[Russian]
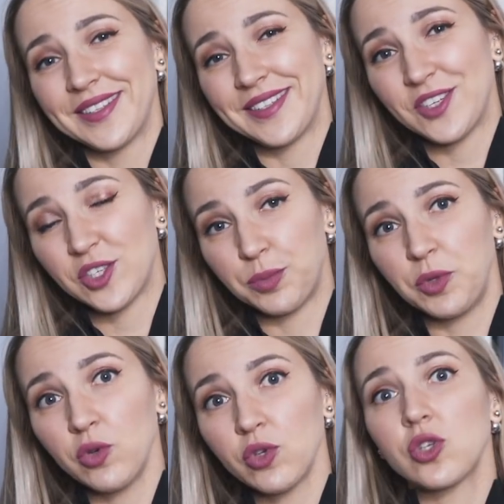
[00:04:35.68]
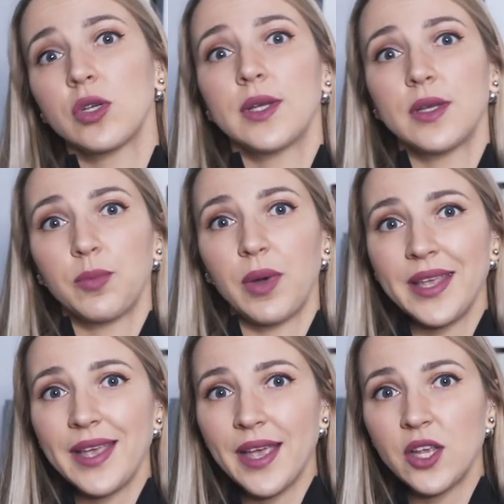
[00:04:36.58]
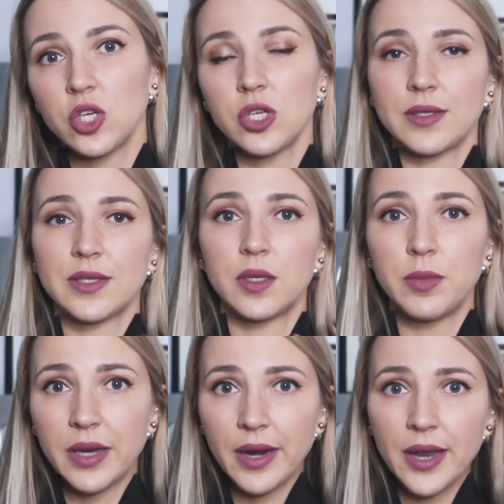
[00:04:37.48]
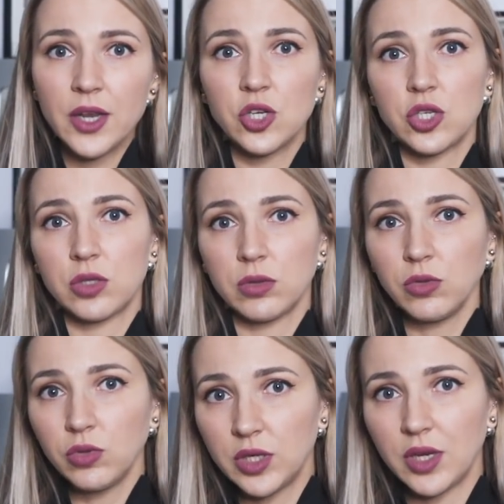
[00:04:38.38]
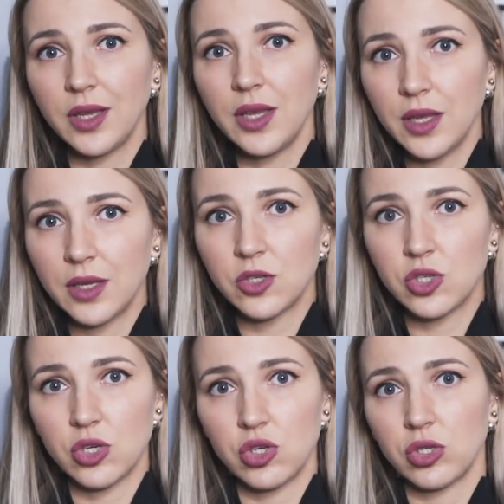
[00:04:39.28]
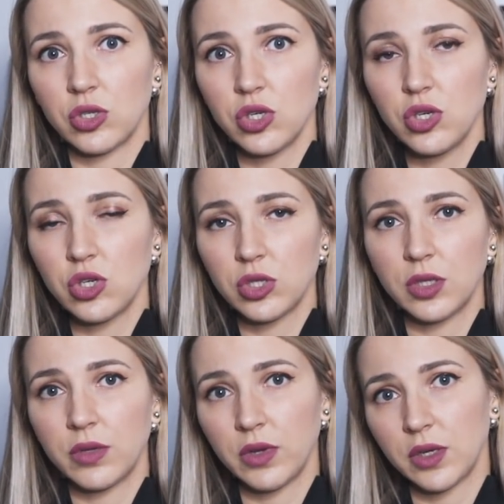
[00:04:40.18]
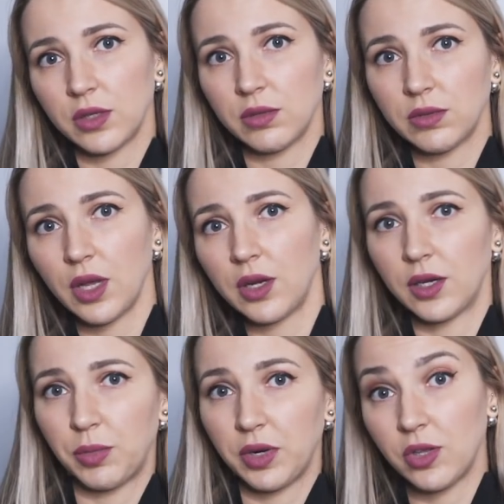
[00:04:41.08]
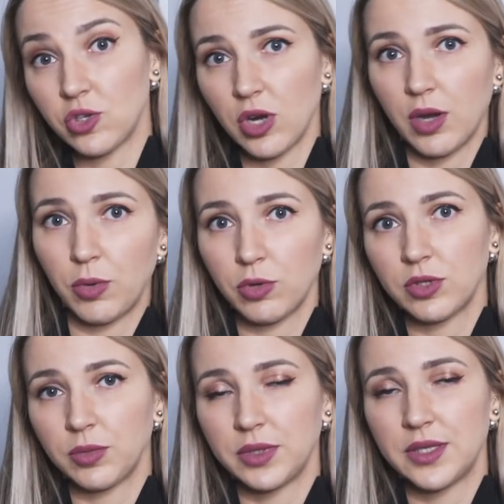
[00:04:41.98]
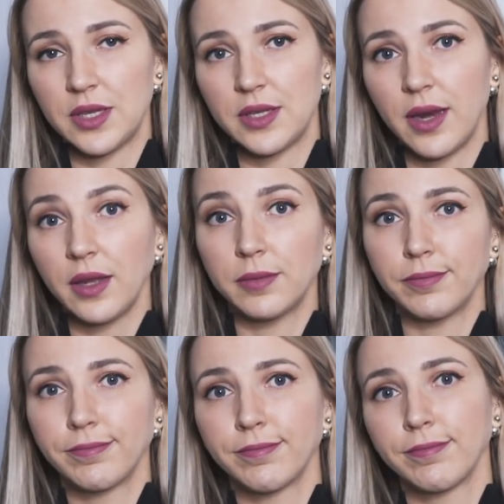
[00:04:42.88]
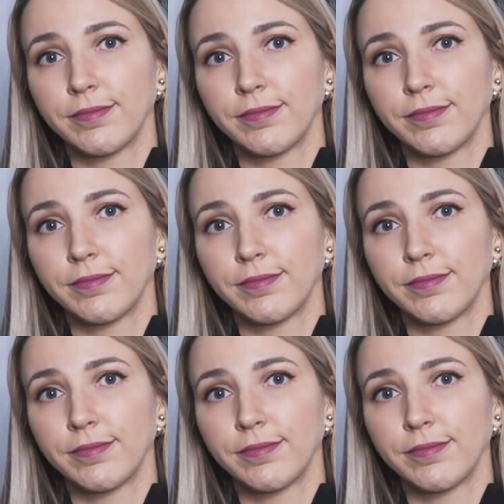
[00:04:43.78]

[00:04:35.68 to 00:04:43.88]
значит, пьешь, паяешь, собираешь. Ну и какие женщины? Женщины, наверное, так их приглашали просто посидеть рядом.